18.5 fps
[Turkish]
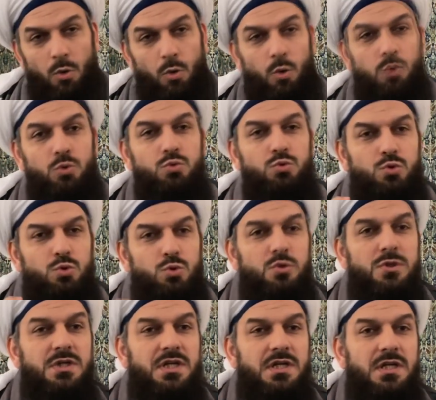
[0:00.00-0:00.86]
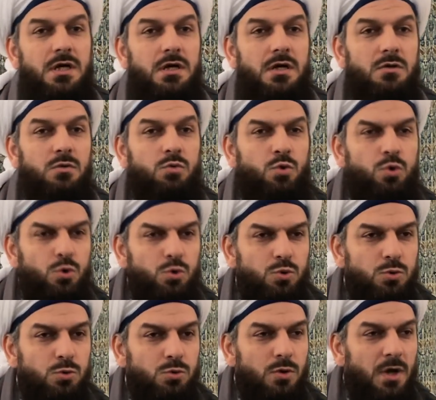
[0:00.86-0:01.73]
O nur ile
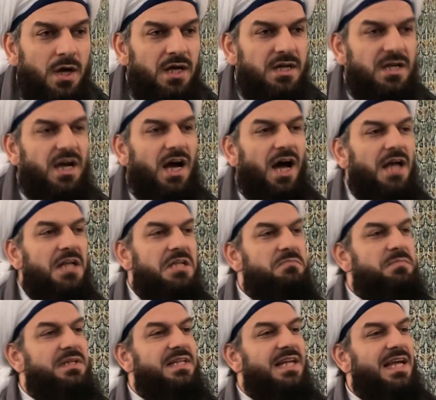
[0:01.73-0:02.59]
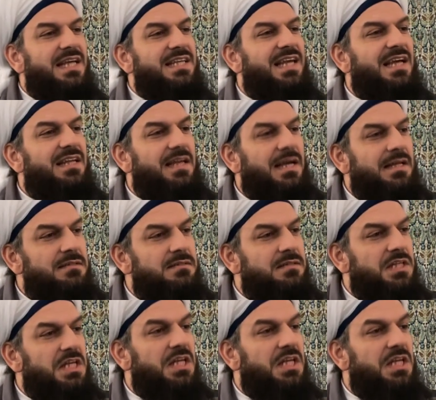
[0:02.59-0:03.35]
kul kalbine gelen